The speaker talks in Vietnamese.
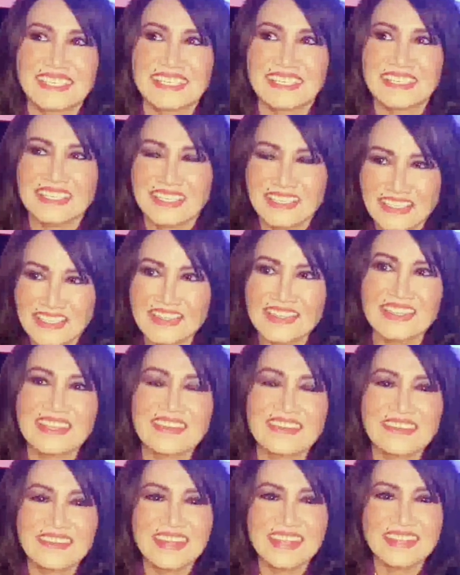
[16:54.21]
được tưởng
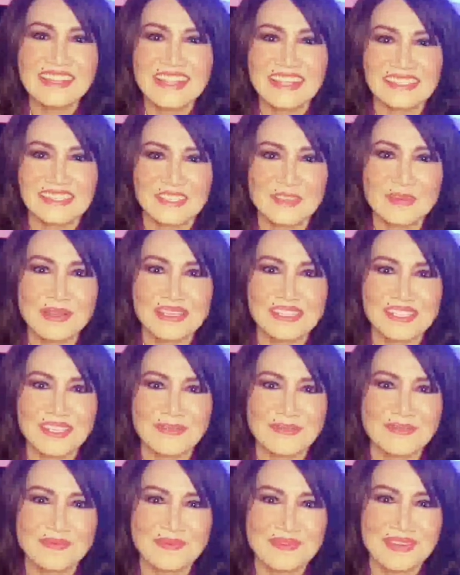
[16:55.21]
nhớ đến nhạc sĩ hoàng trọng
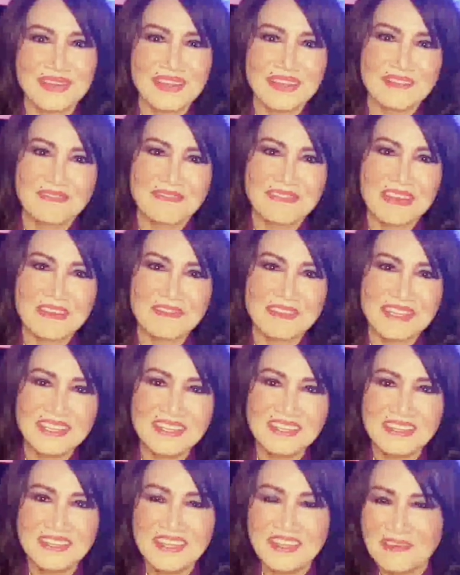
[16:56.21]
và
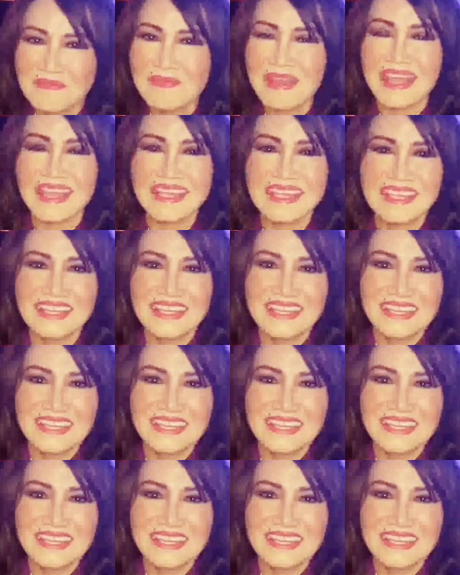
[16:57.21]
vẫn nhớ mãi